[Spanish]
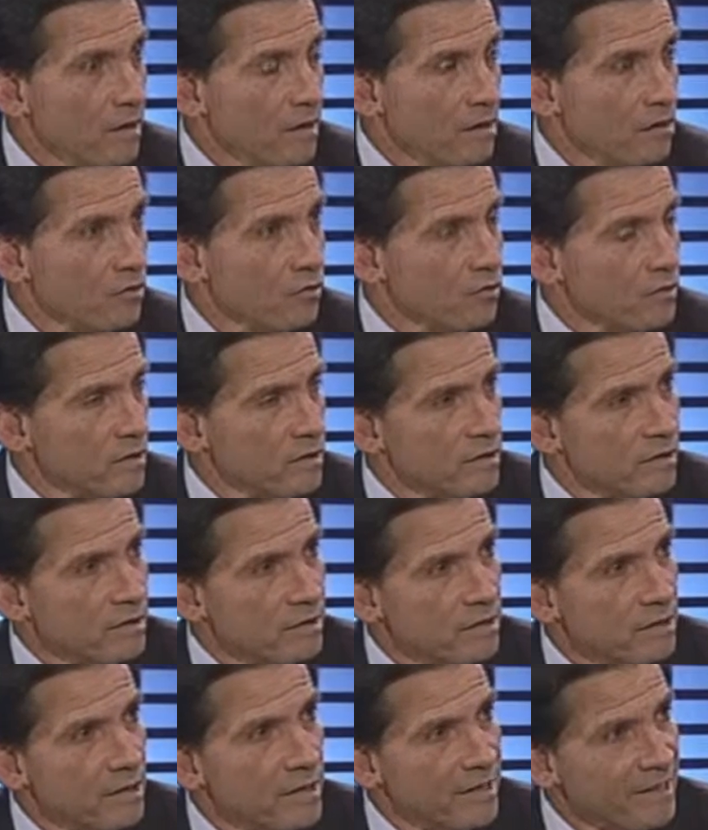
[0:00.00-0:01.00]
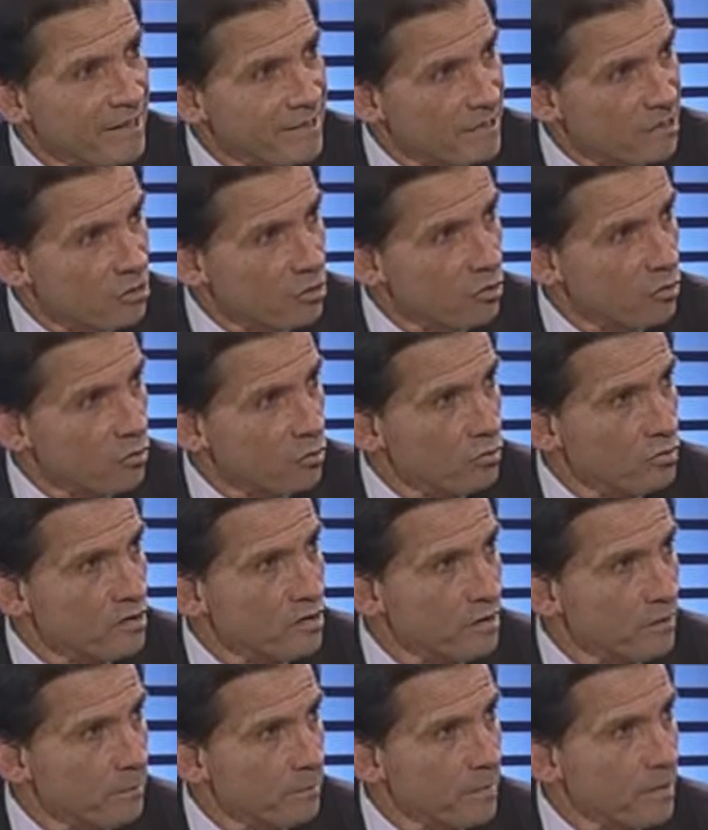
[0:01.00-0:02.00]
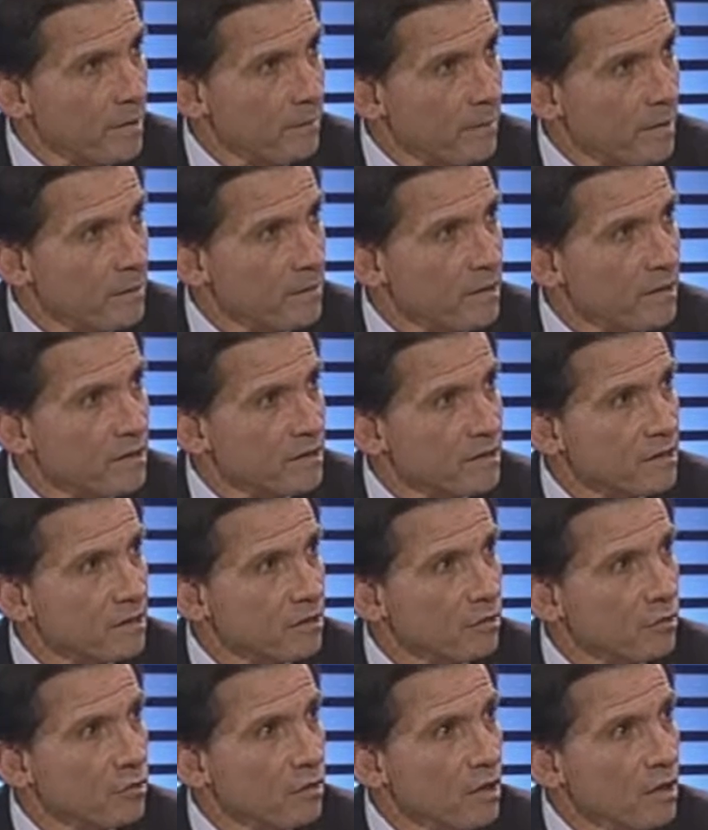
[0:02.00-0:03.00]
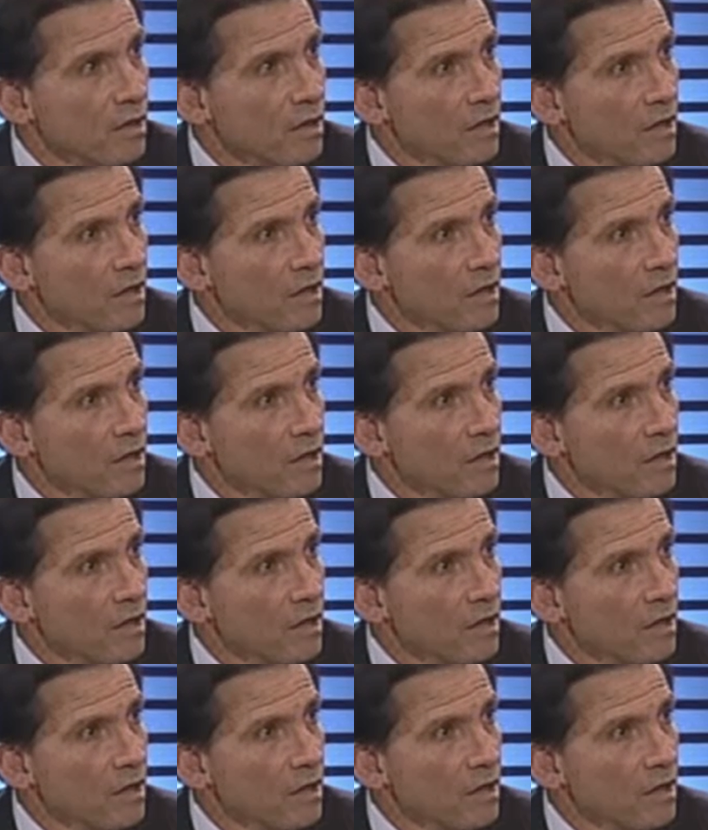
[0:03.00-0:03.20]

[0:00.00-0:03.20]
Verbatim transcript: Entonces, esta gestión siempre ha permanecido.